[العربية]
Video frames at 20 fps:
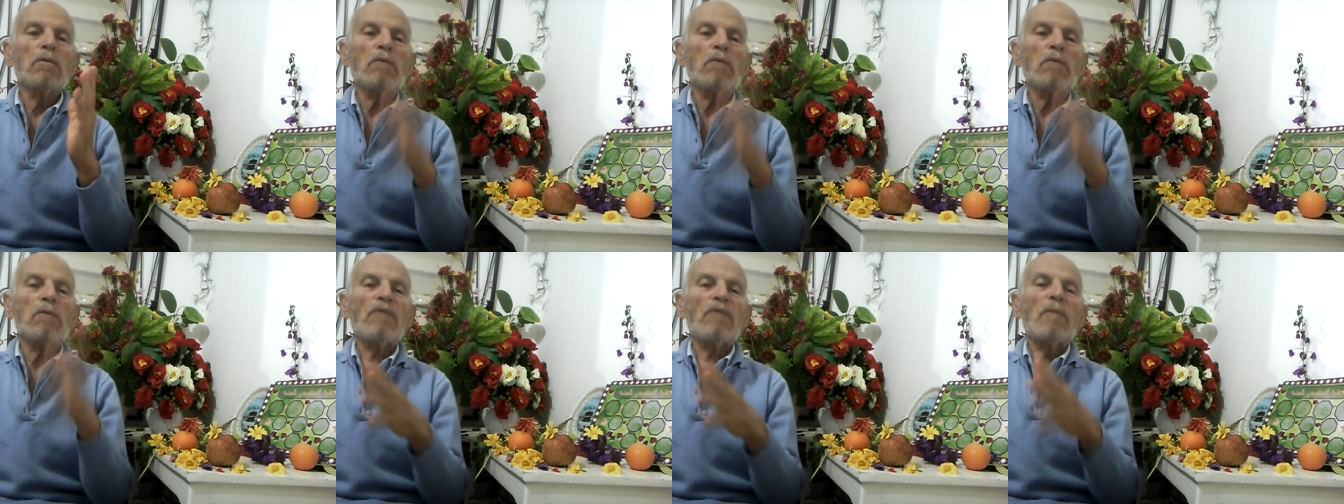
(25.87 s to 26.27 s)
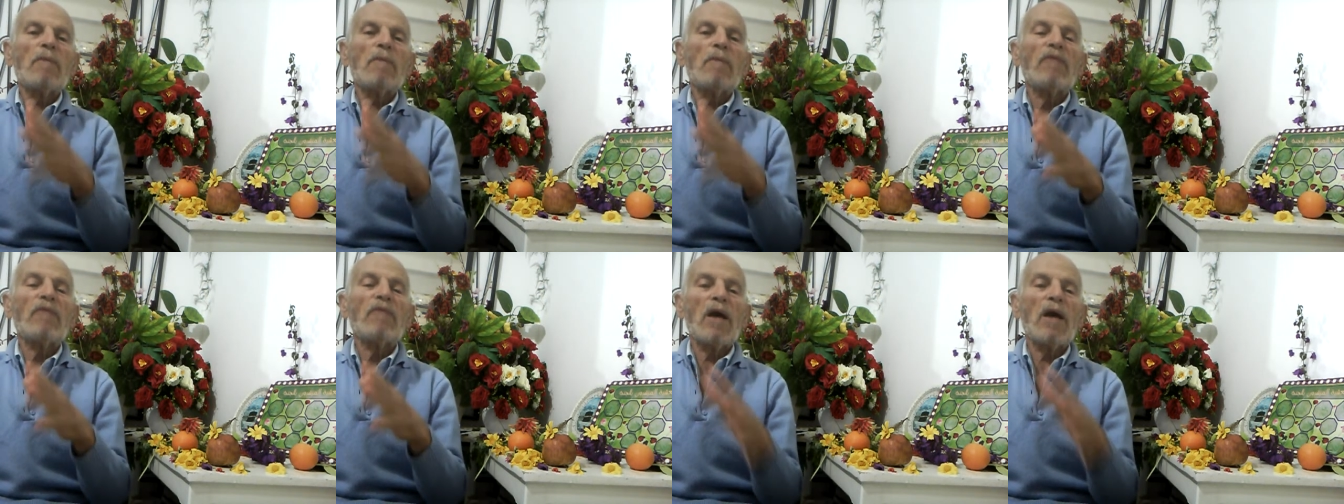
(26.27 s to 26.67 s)
ما
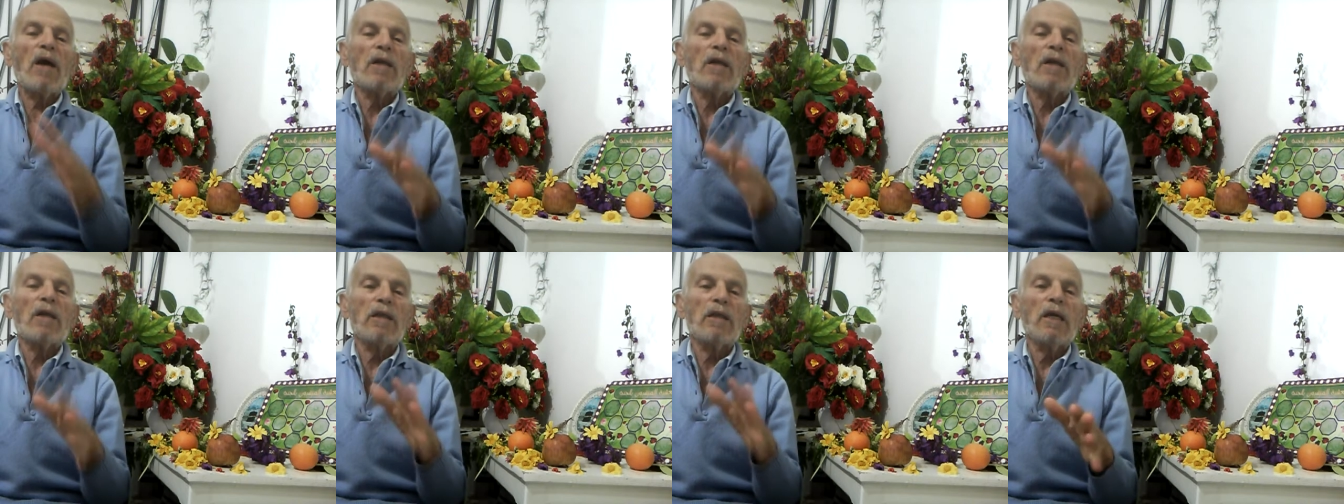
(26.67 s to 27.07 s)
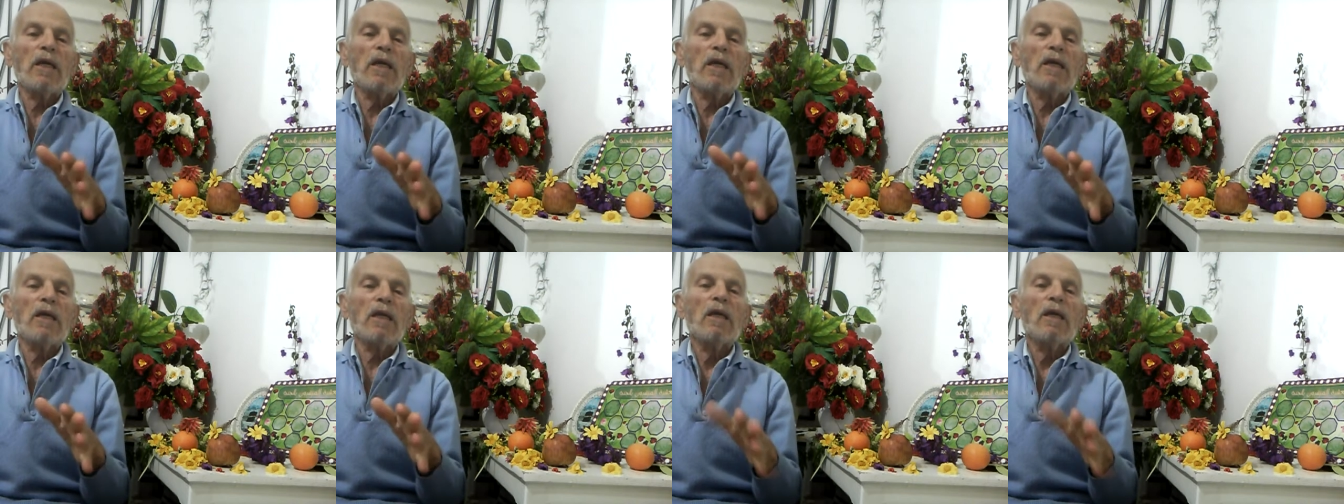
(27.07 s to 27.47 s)
فما في هذا
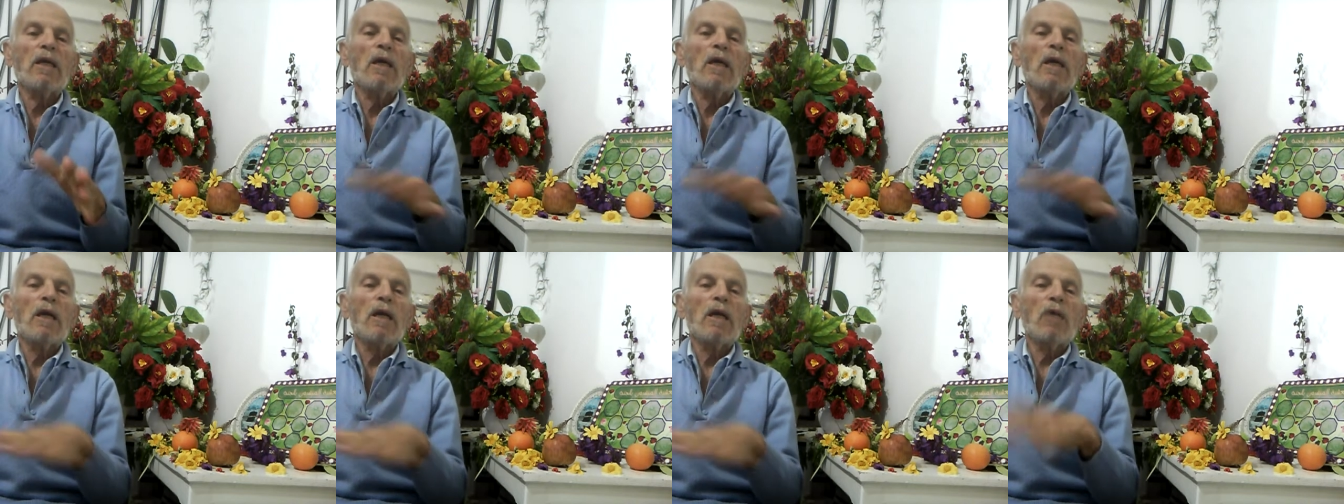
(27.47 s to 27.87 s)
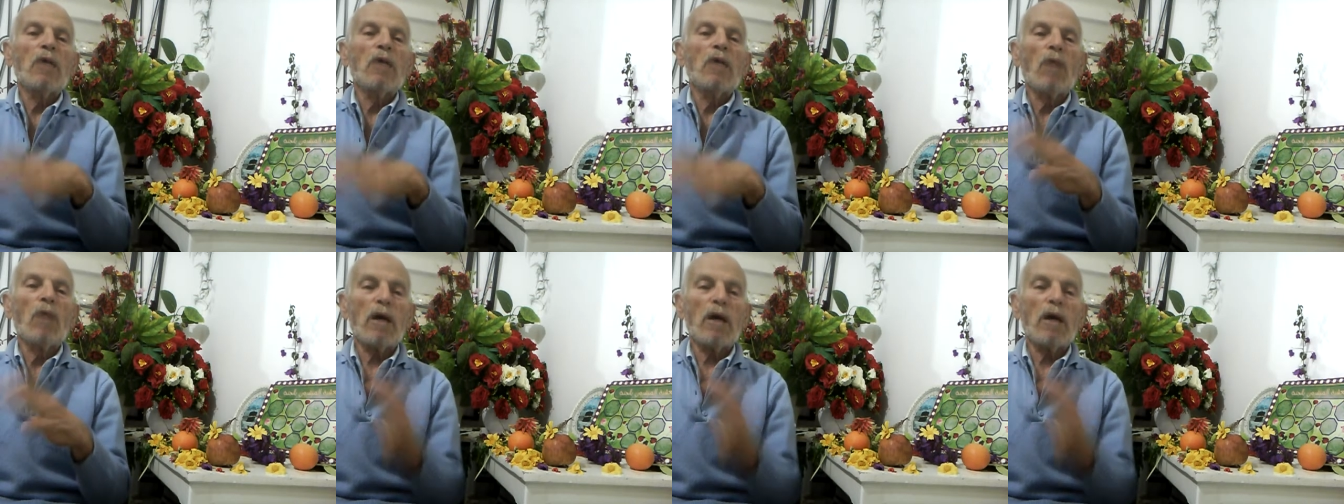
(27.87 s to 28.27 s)
الدين
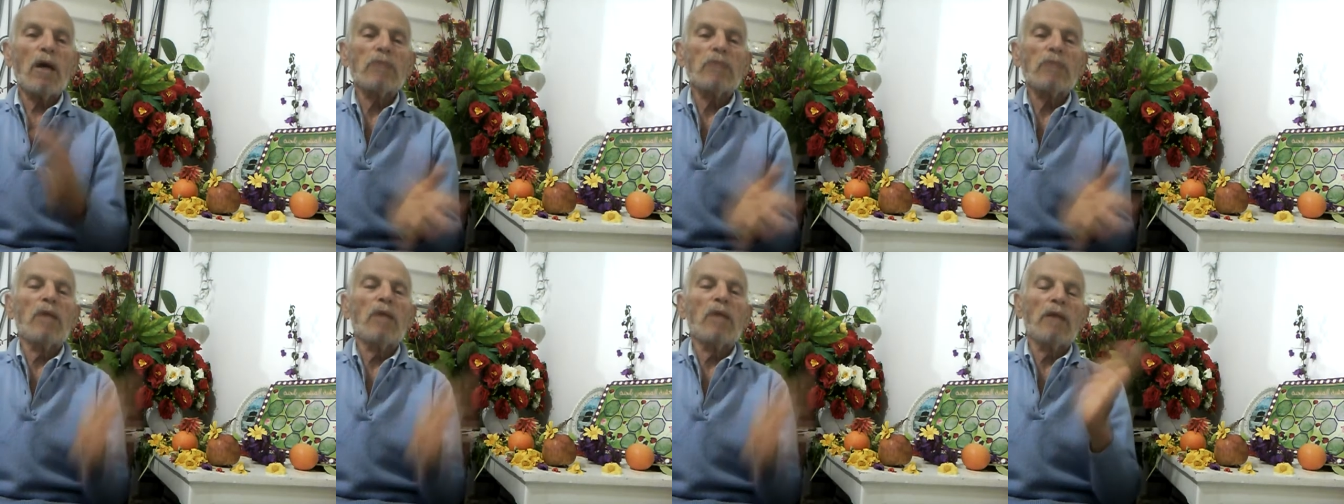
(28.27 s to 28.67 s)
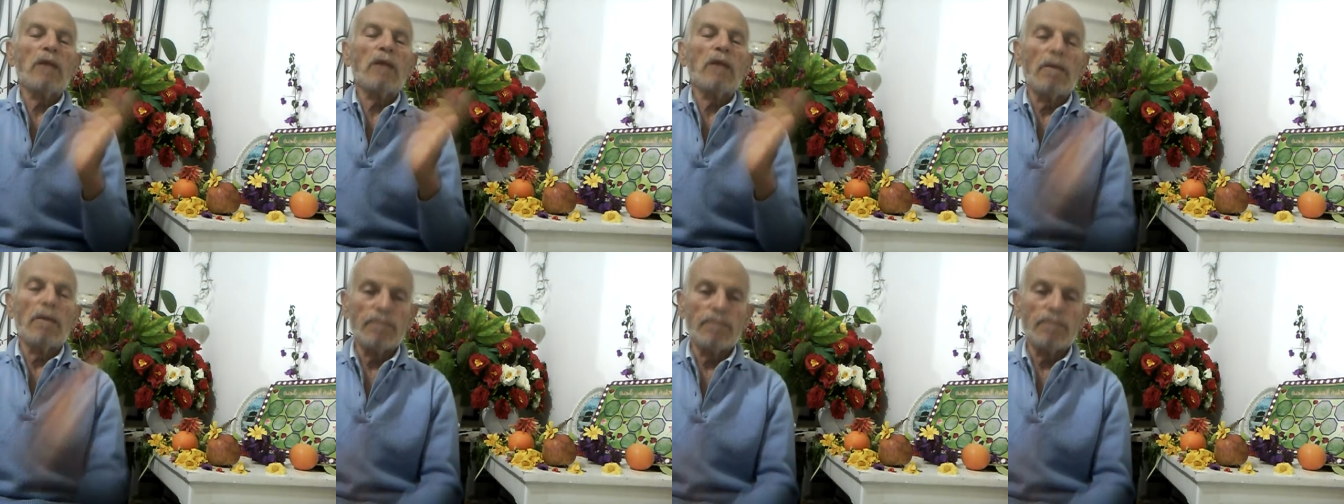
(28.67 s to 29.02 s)
اللي هو خاتم الأديان